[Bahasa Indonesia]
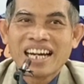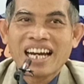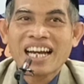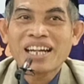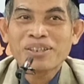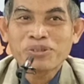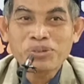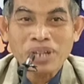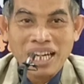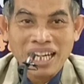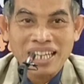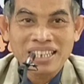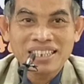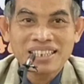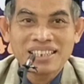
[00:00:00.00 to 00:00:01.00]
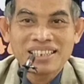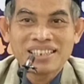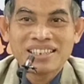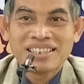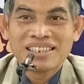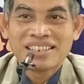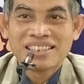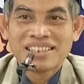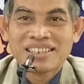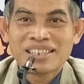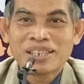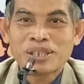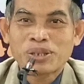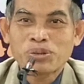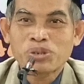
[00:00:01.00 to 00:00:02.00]
Al-Qur'an
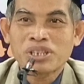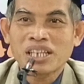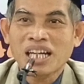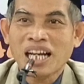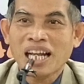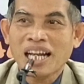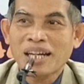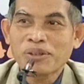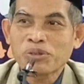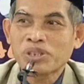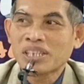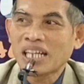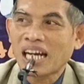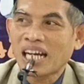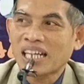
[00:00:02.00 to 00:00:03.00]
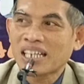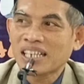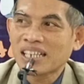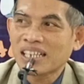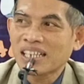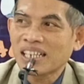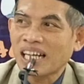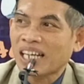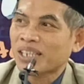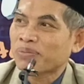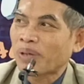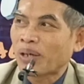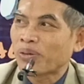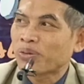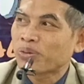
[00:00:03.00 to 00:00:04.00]
itu selalu diakhiri
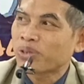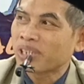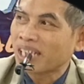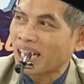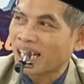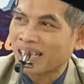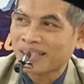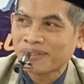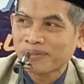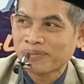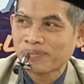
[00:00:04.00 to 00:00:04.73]
Asmaul Husna.